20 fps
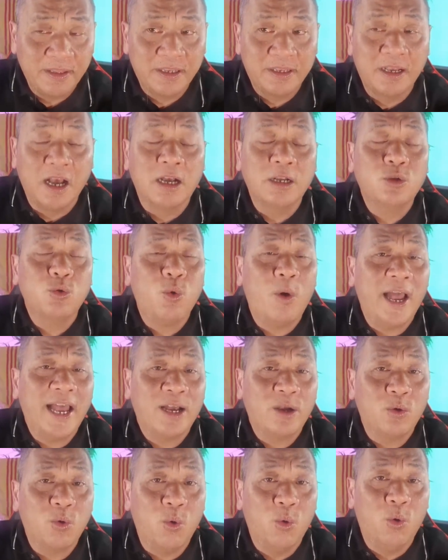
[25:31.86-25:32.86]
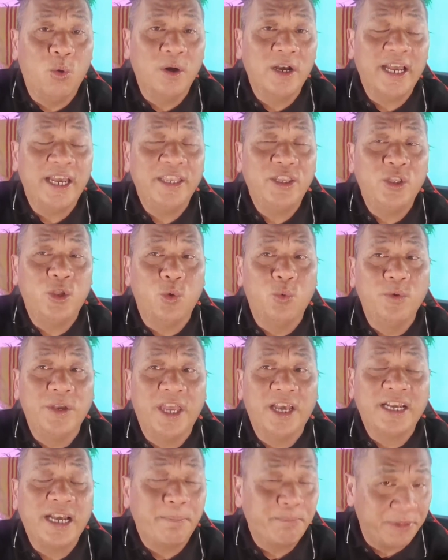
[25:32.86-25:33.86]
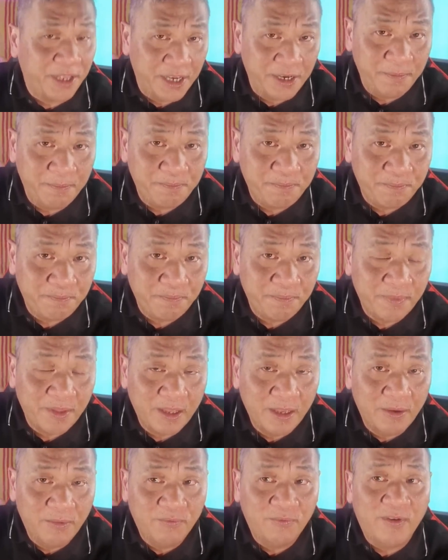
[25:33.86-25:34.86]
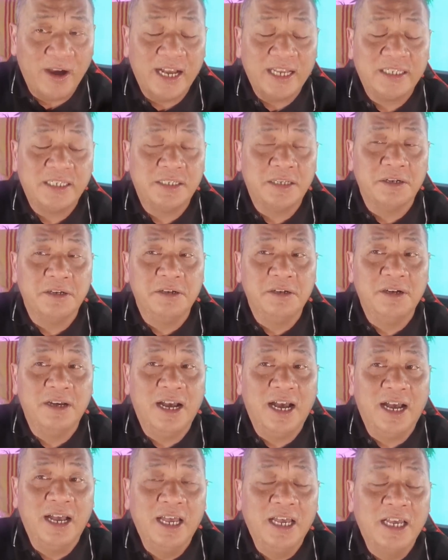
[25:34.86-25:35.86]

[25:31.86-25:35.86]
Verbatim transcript: cực đoan của cái chủ nghĩa cấp tiến và sự à,